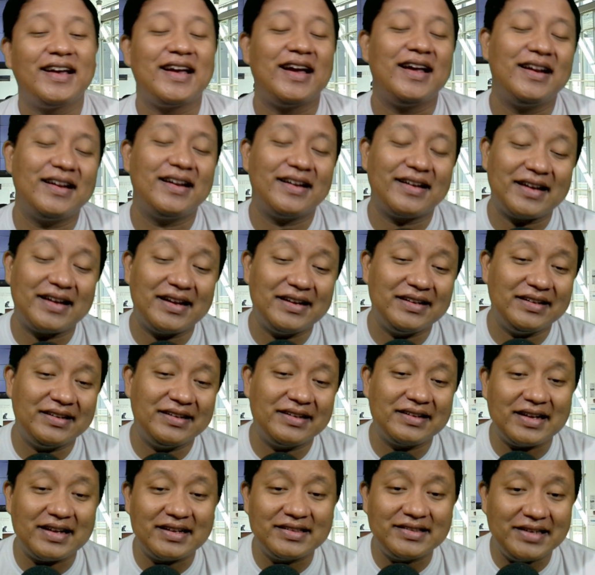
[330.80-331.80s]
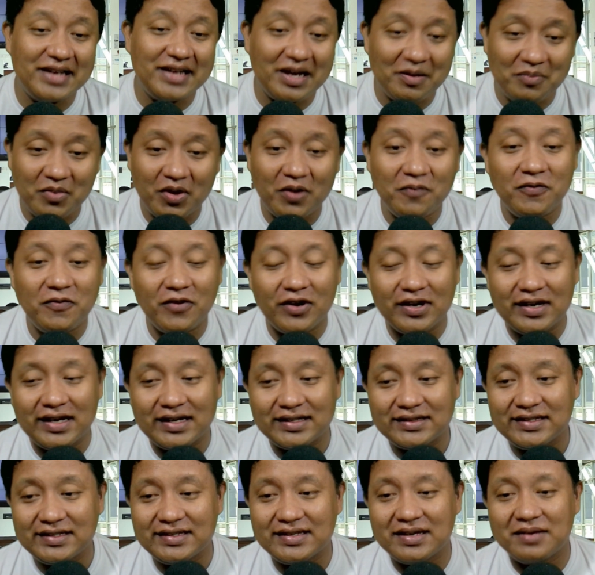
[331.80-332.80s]
kan kan kan tidak move on
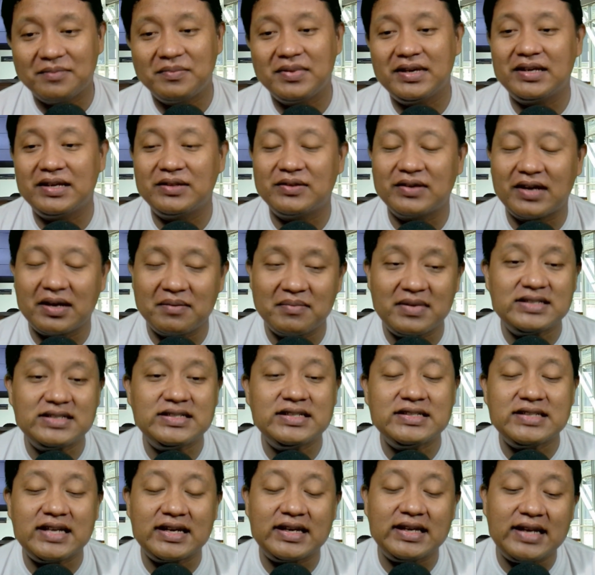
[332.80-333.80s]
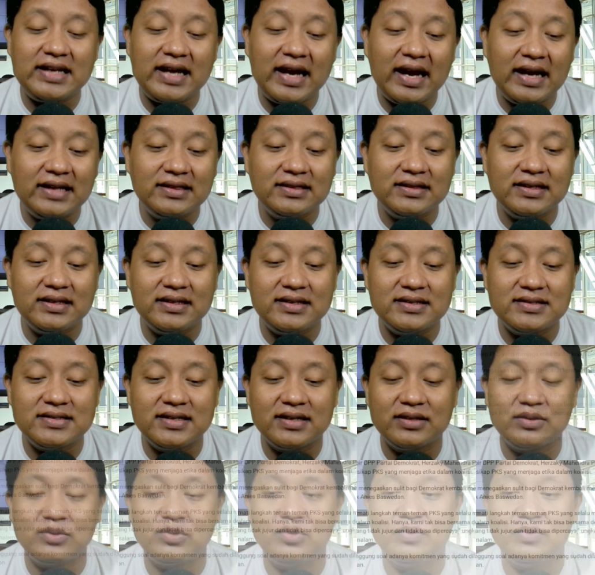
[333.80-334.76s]
artinya begitu gitu kan masih sakit hati di situ